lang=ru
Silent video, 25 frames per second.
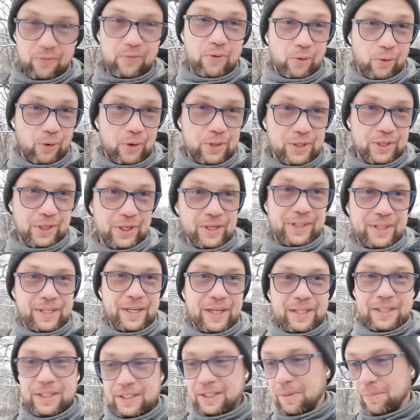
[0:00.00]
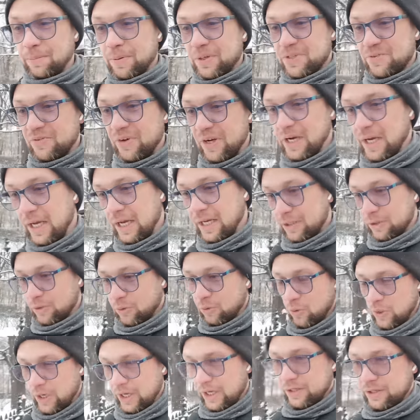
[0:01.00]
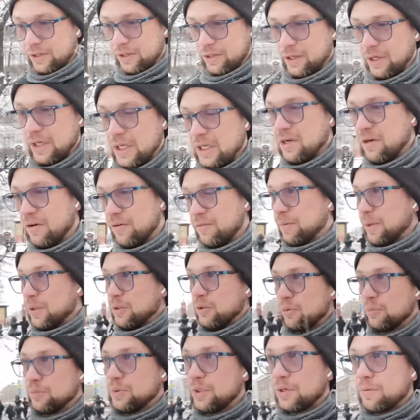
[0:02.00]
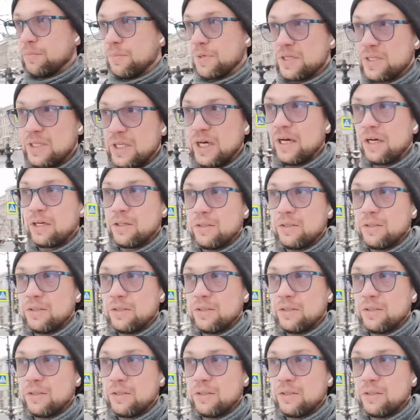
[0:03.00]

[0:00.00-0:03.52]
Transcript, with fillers: вроде не позволяет гулять в подобных местах,